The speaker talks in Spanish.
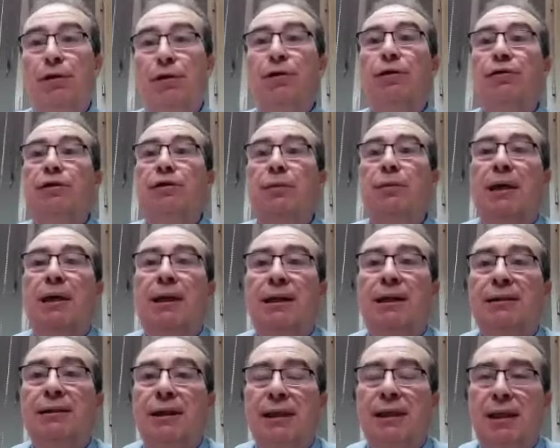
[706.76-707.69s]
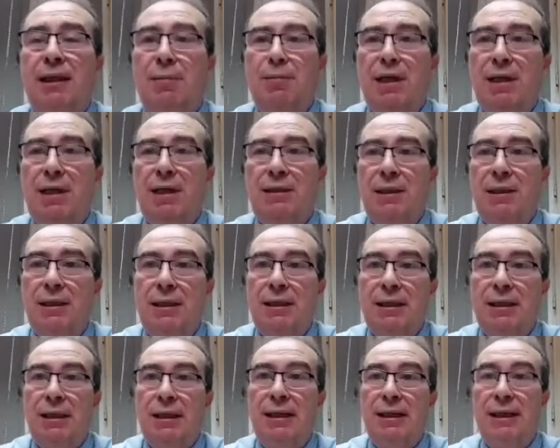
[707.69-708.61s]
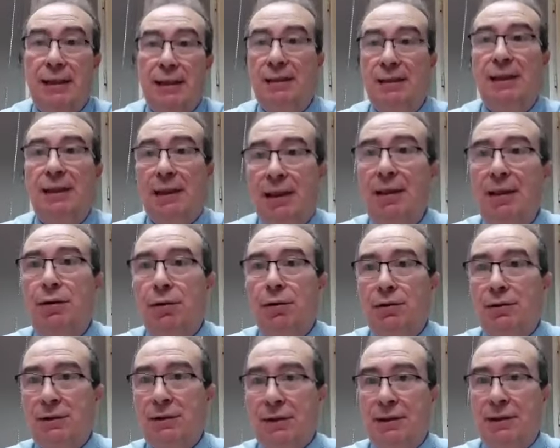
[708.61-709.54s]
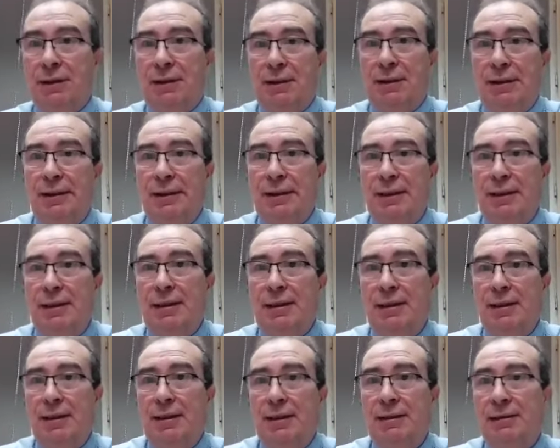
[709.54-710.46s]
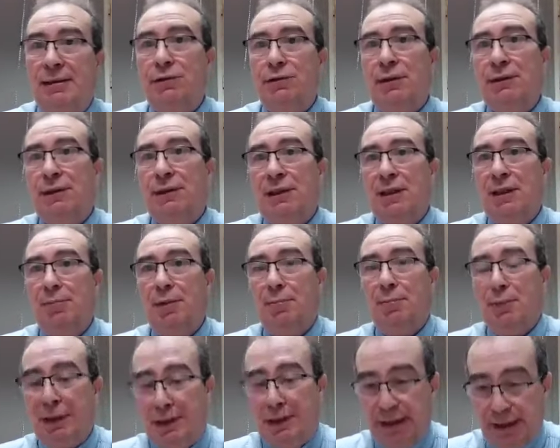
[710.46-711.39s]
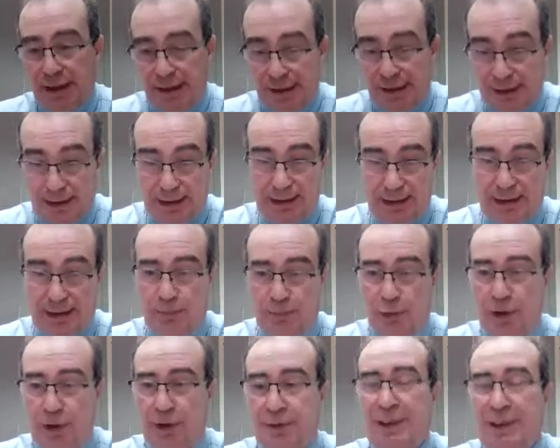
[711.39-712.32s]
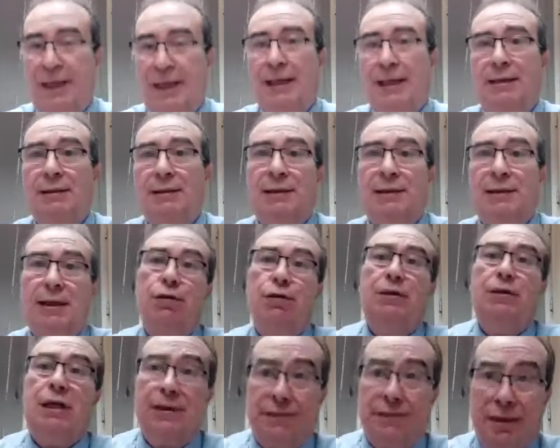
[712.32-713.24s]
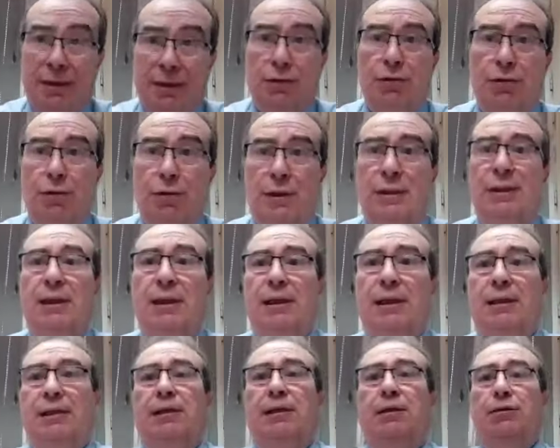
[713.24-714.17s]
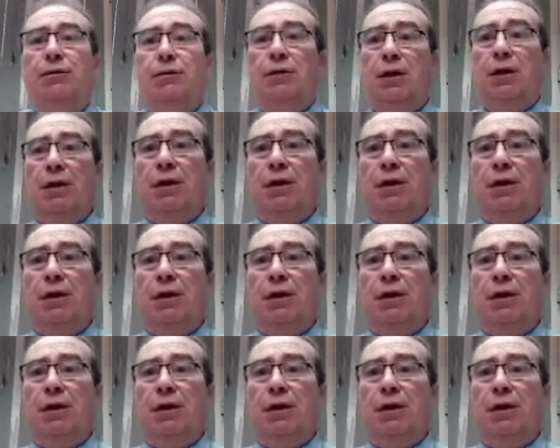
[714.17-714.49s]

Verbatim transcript: todos los demás academias eran internados, es decir, el, resto de las academias militares que, en esa época había eran internados, excepto el de ingenieros.